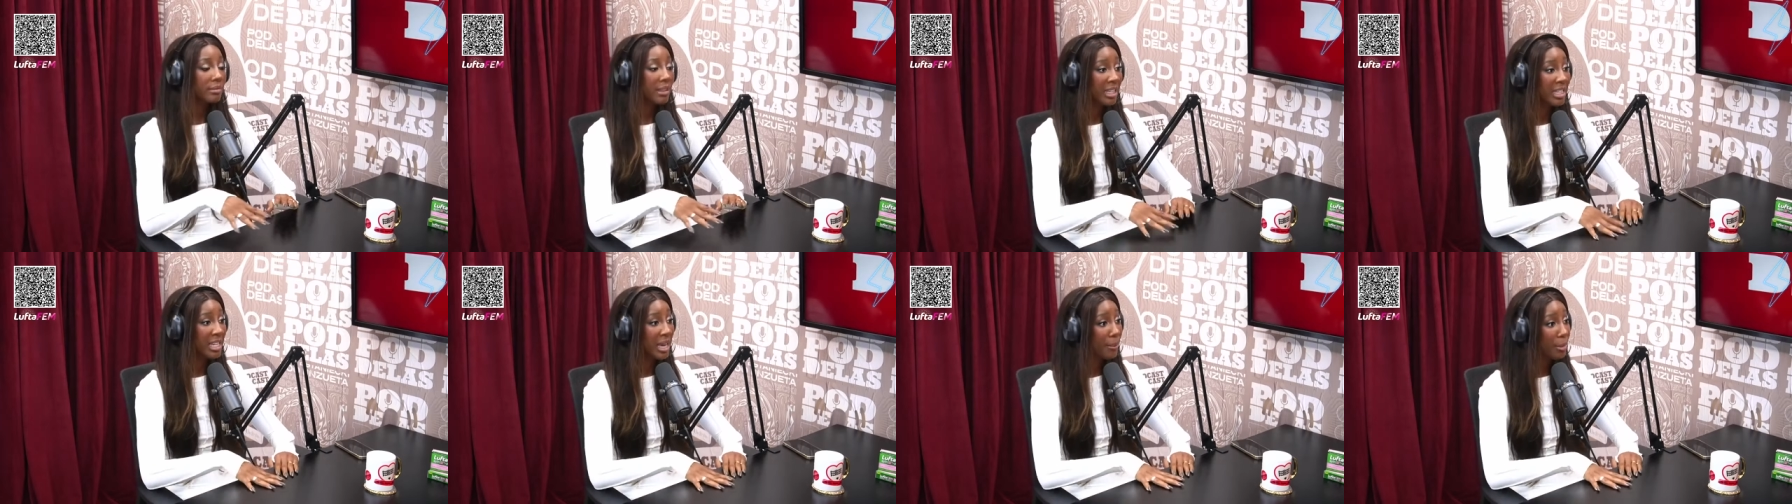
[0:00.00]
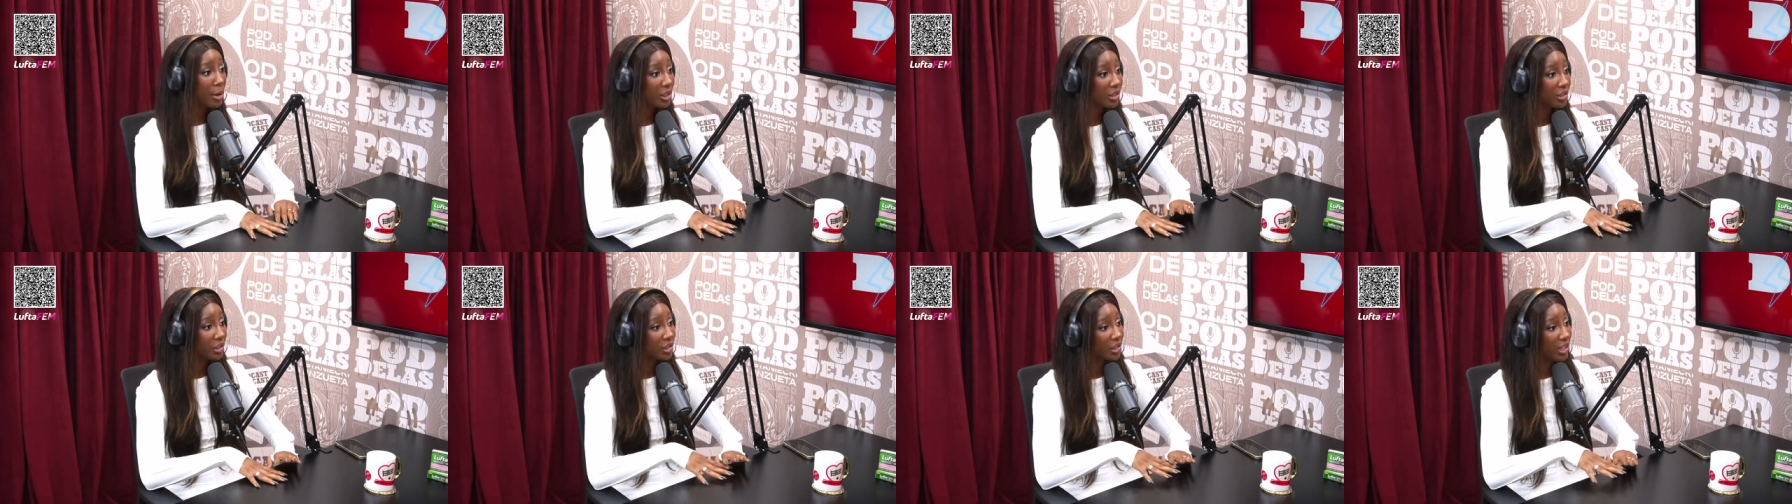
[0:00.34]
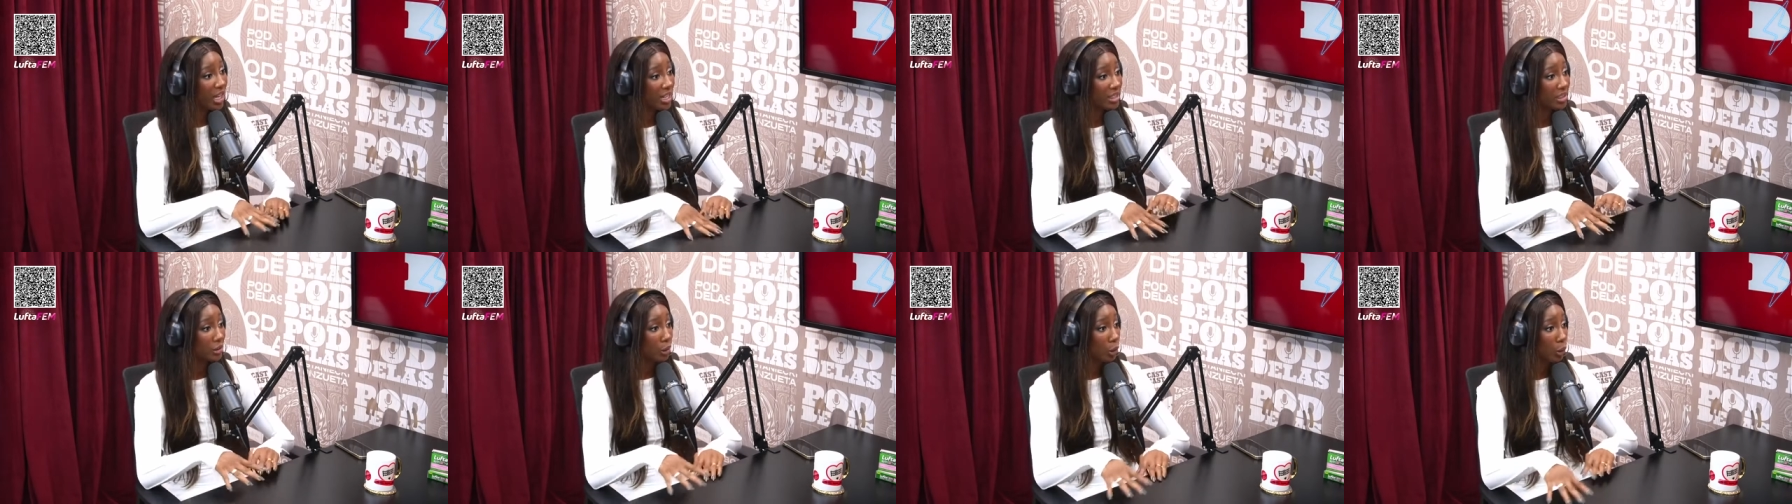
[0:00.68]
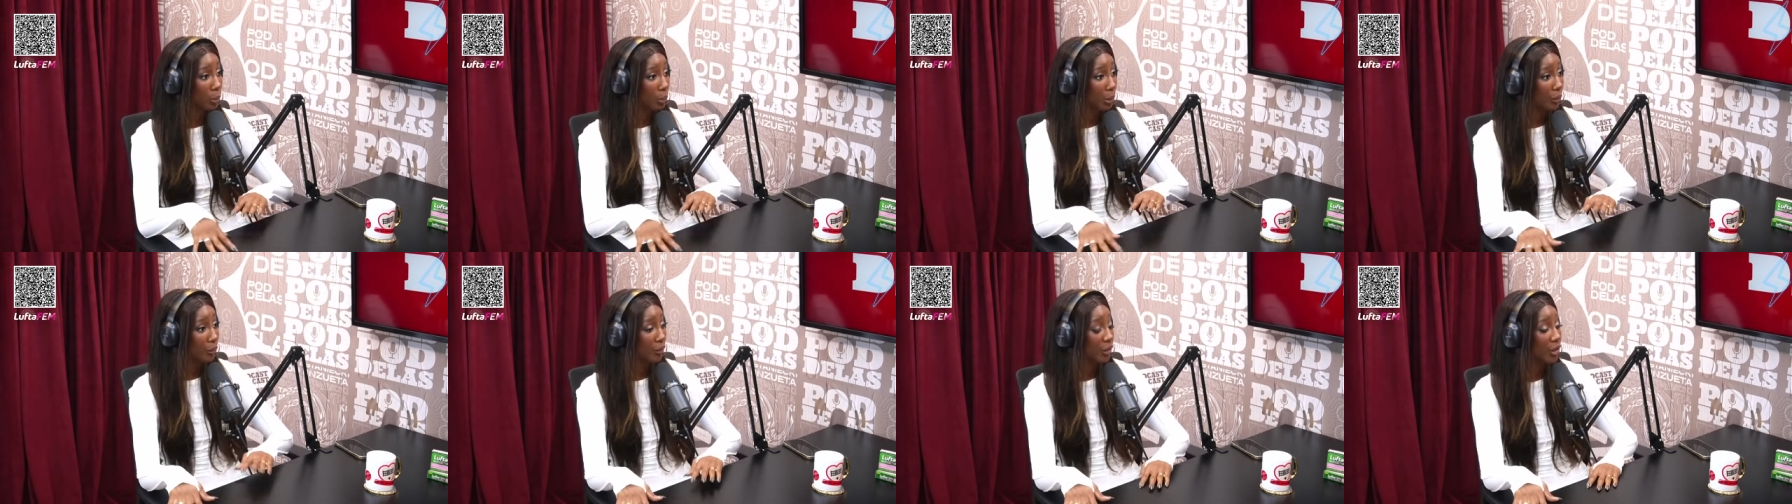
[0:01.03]
E a maioria das casas em
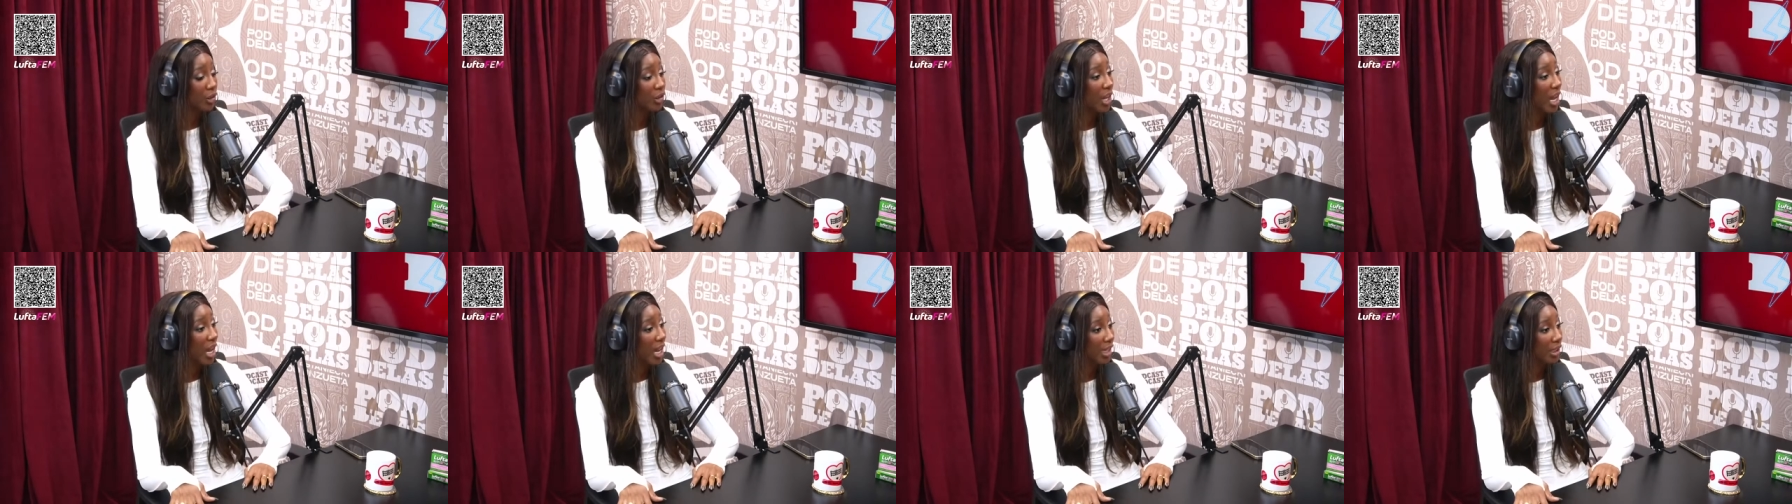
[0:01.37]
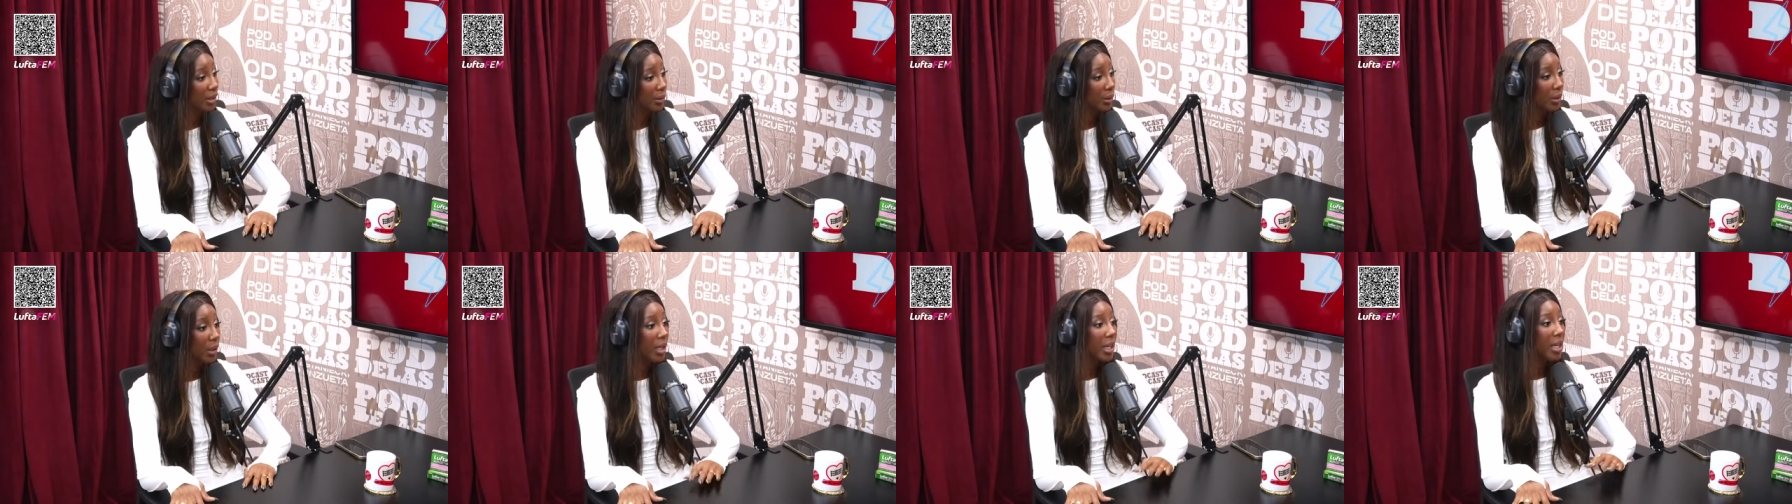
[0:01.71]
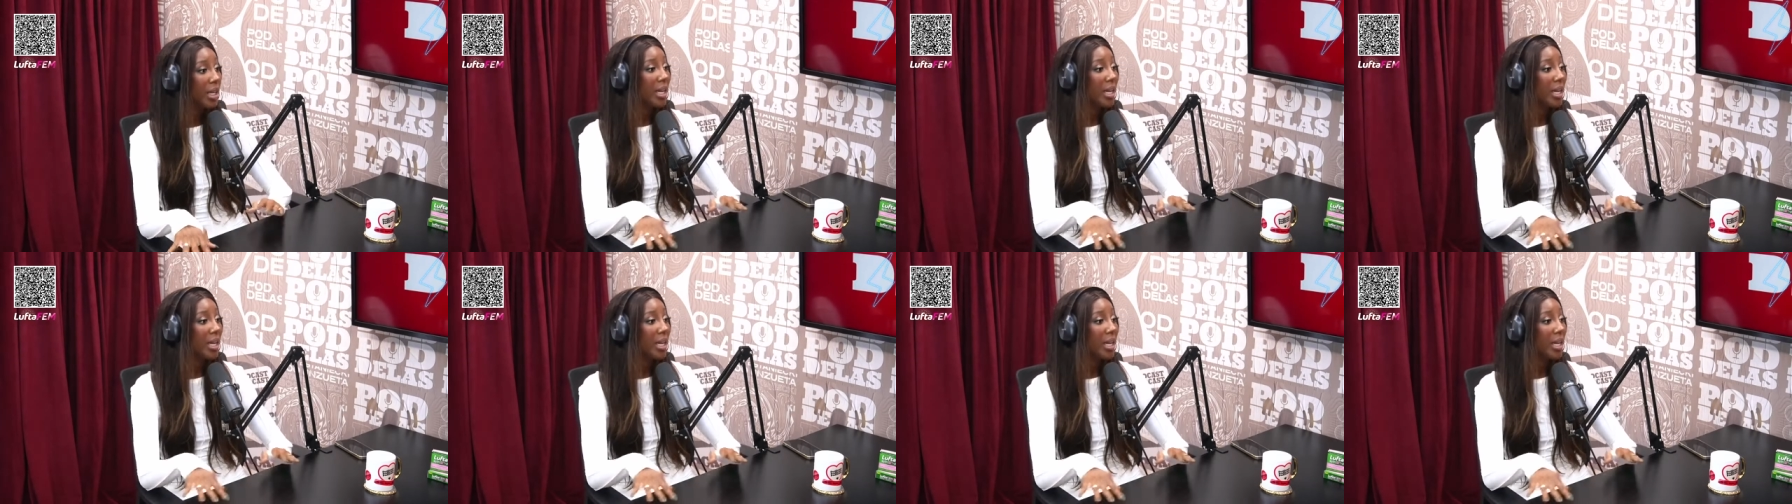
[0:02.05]
condomínio fechado,